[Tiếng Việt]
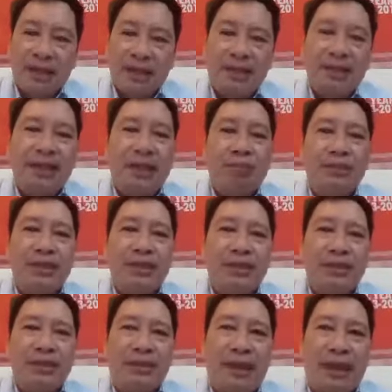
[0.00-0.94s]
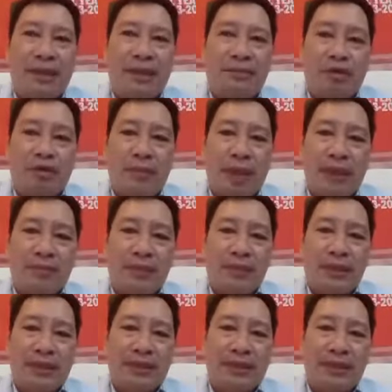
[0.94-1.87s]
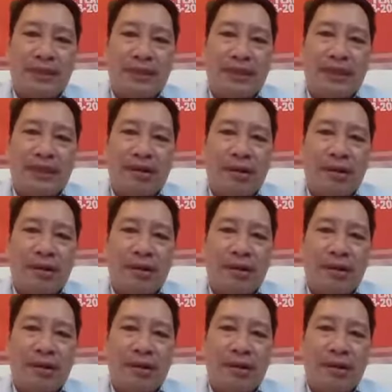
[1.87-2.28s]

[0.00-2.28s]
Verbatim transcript: nó giống như là probiotic là những cái